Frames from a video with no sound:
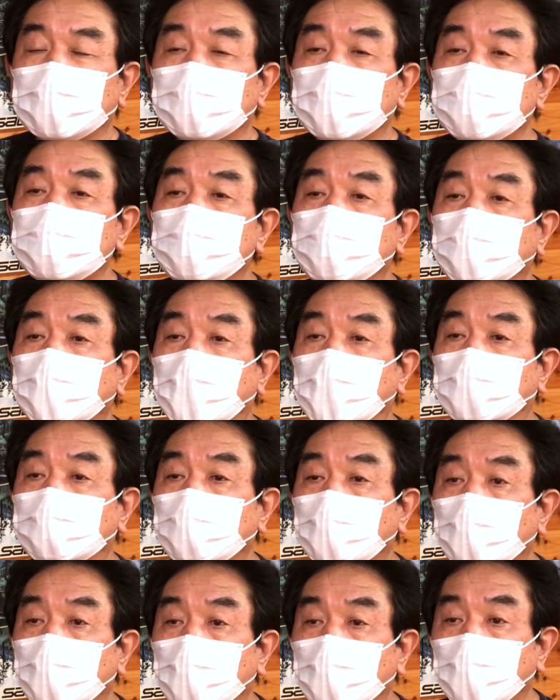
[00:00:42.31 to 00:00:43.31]
ですのであ
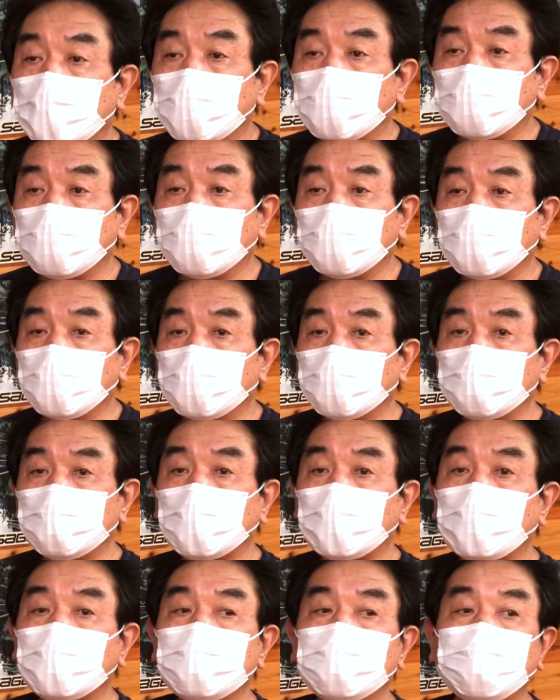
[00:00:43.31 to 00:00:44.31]
と
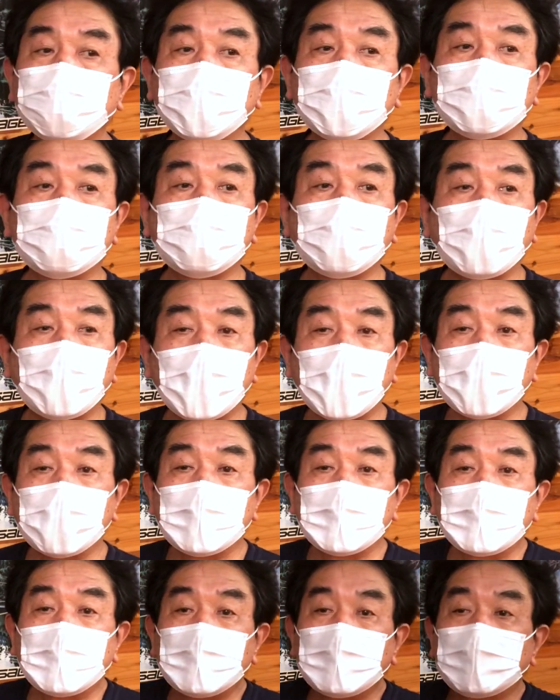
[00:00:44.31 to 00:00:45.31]
残るフィールドは
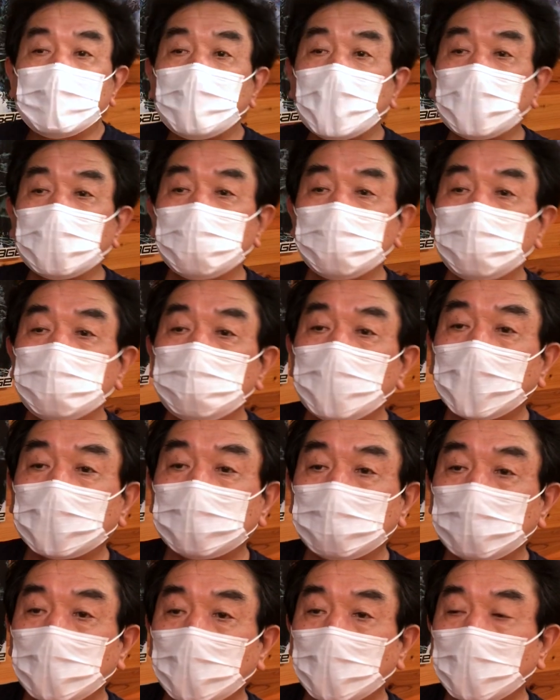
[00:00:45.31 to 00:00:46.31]
丸沼
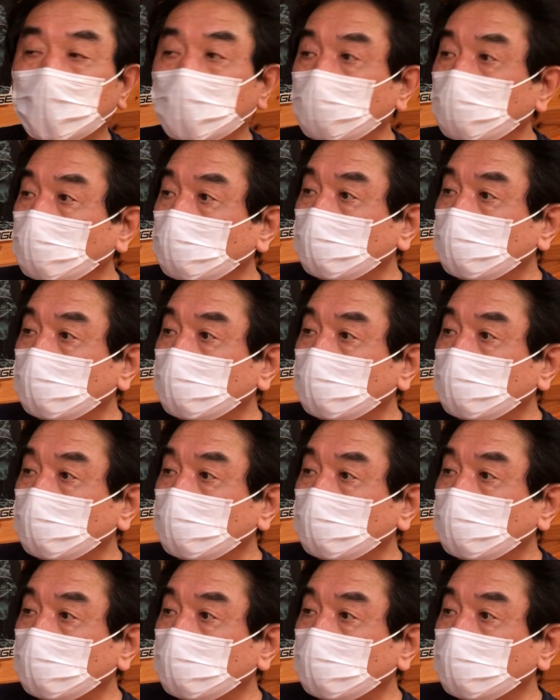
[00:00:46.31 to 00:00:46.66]
と、